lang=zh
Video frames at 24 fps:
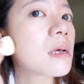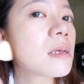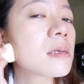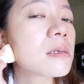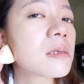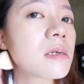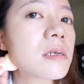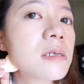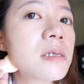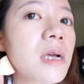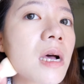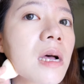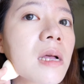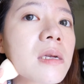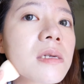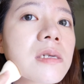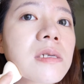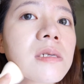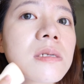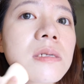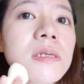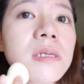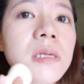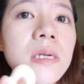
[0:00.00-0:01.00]
遮瑕、
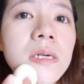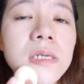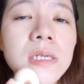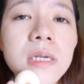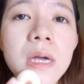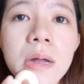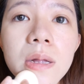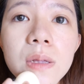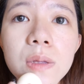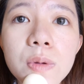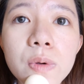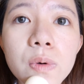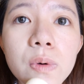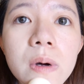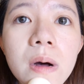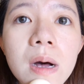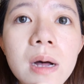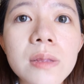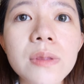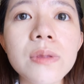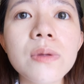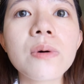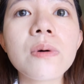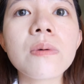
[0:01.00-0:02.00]
遮瑕度
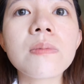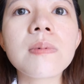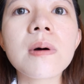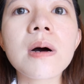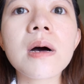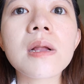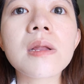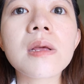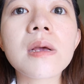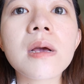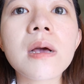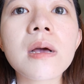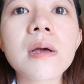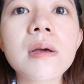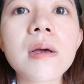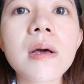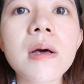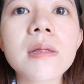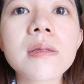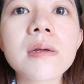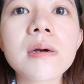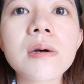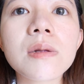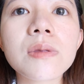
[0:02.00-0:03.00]
啊，痘疤，你看
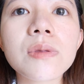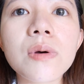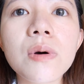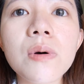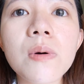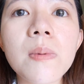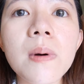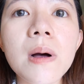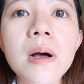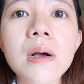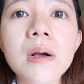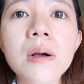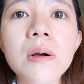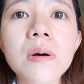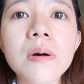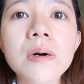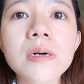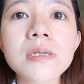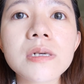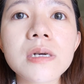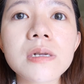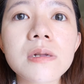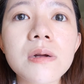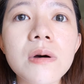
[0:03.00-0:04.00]
刚刚那个痘疤很
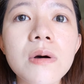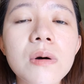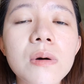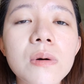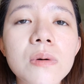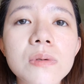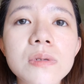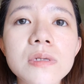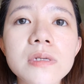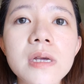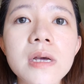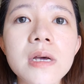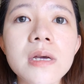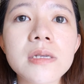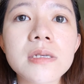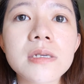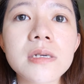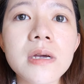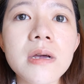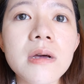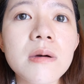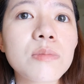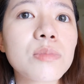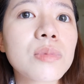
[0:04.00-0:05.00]
夸张的红，现在已
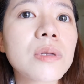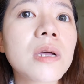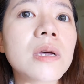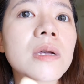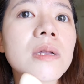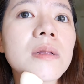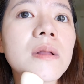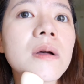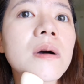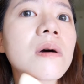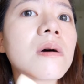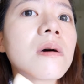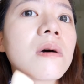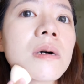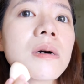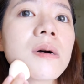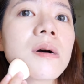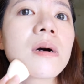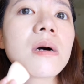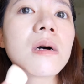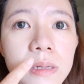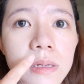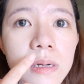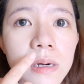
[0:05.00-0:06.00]
经看不太到了。
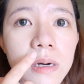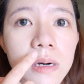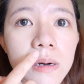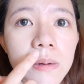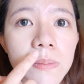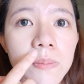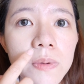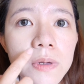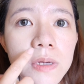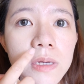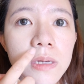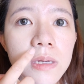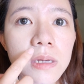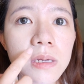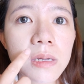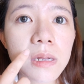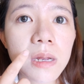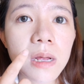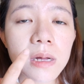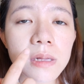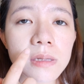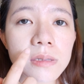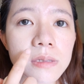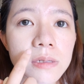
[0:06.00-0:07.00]
呃，鼻翼
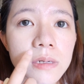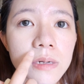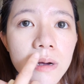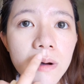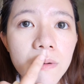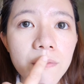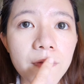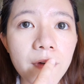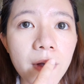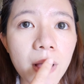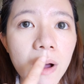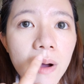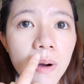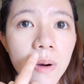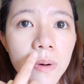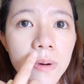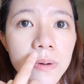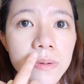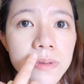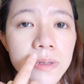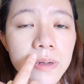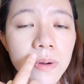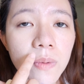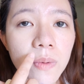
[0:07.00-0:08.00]
两侧泛
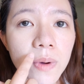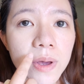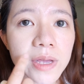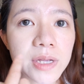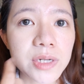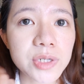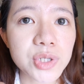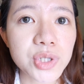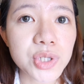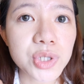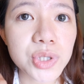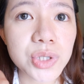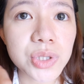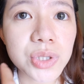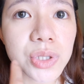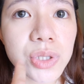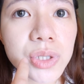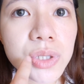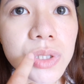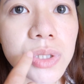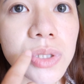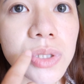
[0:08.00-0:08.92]
红的位置，